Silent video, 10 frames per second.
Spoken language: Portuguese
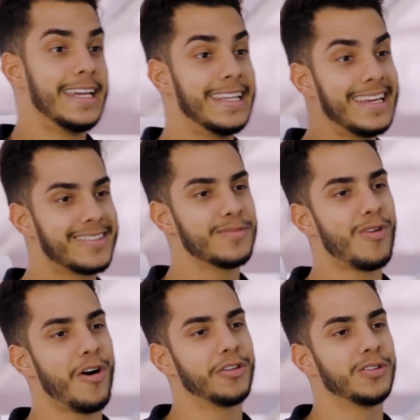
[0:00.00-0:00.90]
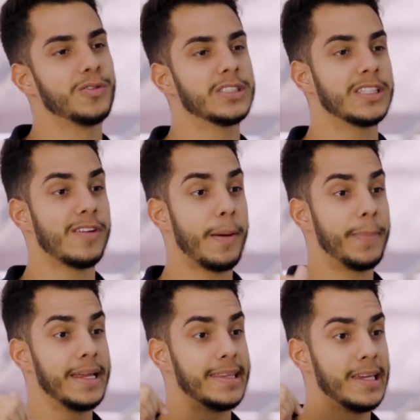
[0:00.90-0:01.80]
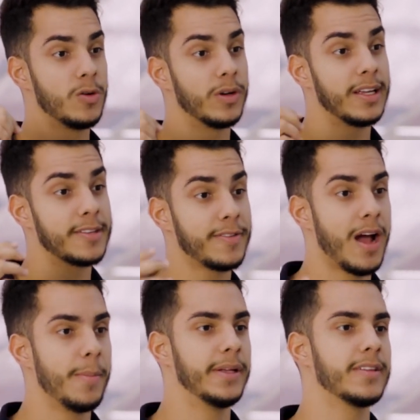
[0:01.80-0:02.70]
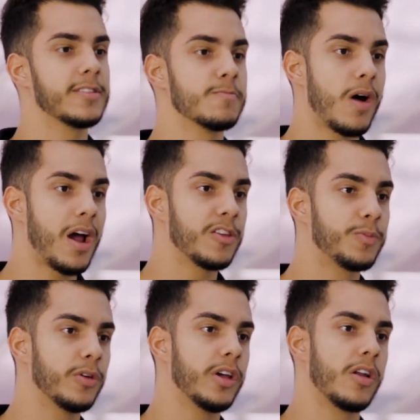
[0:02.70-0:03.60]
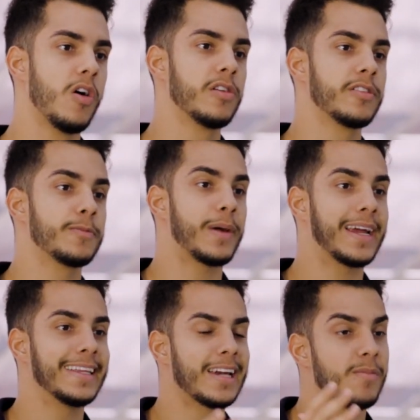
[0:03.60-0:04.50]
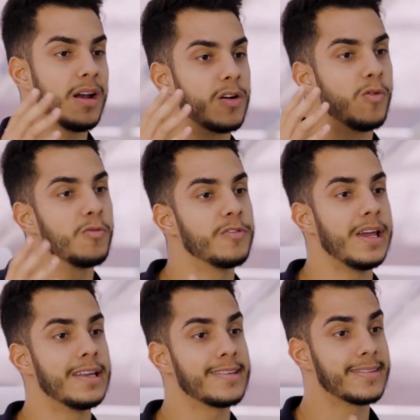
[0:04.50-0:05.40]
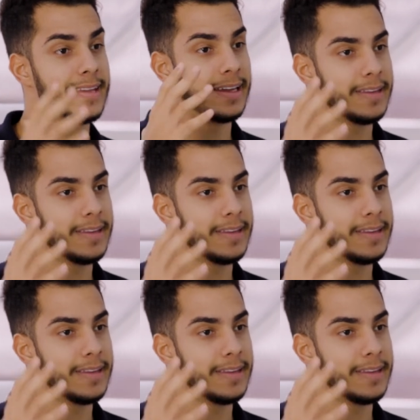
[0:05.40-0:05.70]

E nesse módulo você vai aprender uma das ferramentas mais poderosas para quem trabalha com vendas na